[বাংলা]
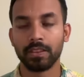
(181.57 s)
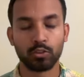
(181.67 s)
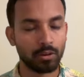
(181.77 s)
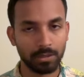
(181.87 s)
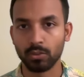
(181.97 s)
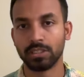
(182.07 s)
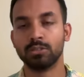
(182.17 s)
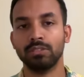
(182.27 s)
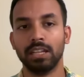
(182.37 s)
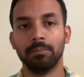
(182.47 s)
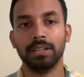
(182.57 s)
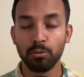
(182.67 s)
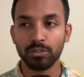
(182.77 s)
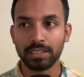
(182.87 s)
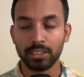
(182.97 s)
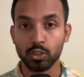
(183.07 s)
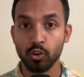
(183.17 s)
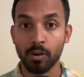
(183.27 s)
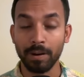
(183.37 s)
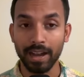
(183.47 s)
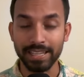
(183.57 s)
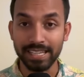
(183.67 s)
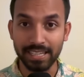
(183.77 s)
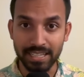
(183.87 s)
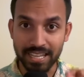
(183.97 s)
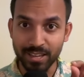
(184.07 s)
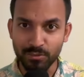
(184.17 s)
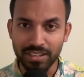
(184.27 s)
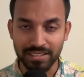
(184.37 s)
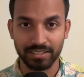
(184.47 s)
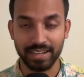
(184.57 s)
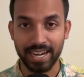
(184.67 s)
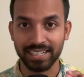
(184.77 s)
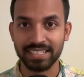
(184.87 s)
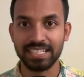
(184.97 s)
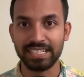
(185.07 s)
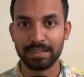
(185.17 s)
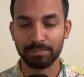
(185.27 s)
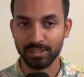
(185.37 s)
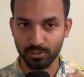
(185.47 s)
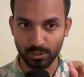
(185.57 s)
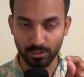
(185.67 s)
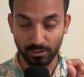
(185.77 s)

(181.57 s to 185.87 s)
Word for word: সবার কথা শুনলাম এবং তাদের সবাই ইন ইউনিসন একটা জিনিস আপনারা যদি